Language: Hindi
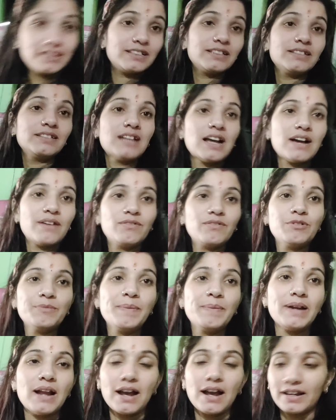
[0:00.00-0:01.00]
थे ना वो
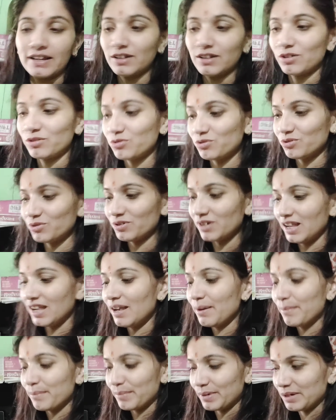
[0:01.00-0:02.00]
बना के रखो
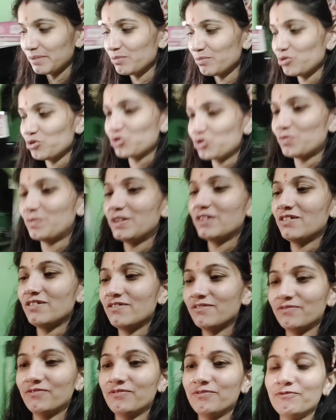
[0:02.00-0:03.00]
मतलब कुछ भी
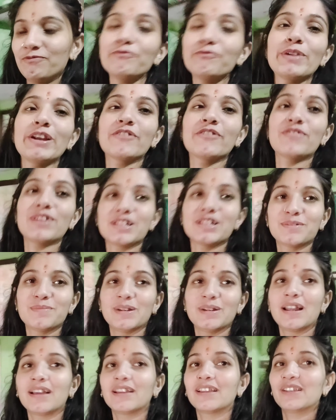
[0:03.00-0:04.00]
ब्रेकफास्ट
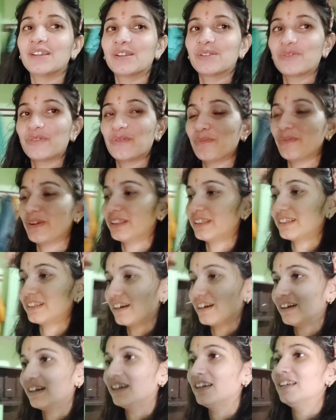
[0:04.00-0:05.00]
बना के रखो व्रत
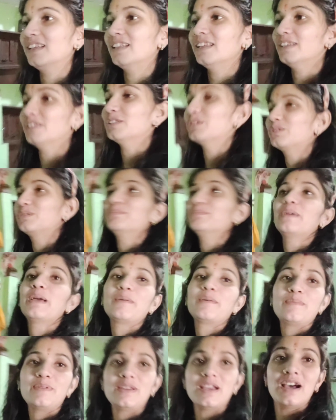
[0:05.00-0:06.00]
का
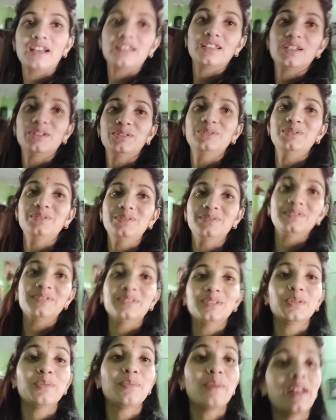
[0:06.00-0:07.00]
मैं भी आता हूँ
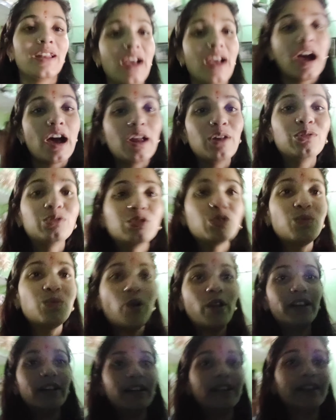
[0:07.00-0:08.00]
तो मैंने आलू तो
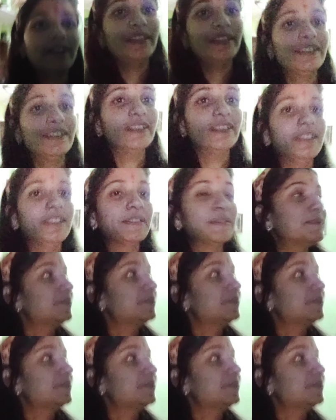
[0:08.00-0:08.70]
बॉईल कर लिए थे